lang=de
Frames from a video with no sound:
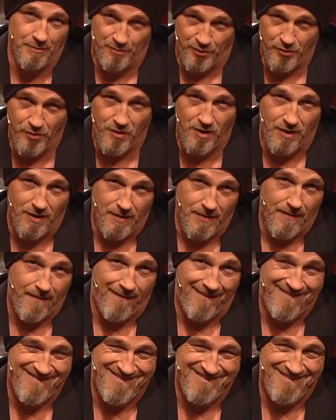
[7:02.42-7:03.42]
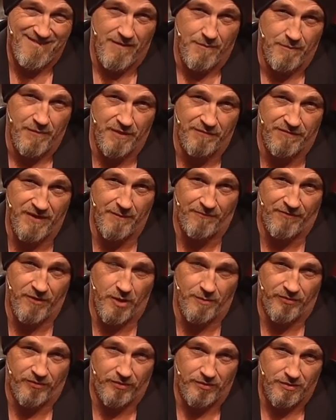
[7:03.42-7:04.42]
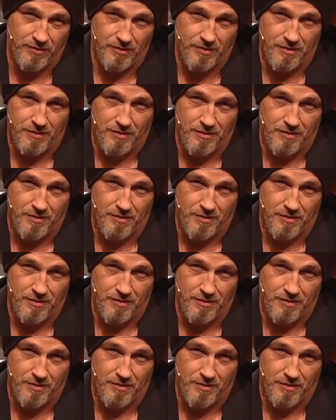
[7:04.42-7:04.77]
Am Pool mit Flipflops.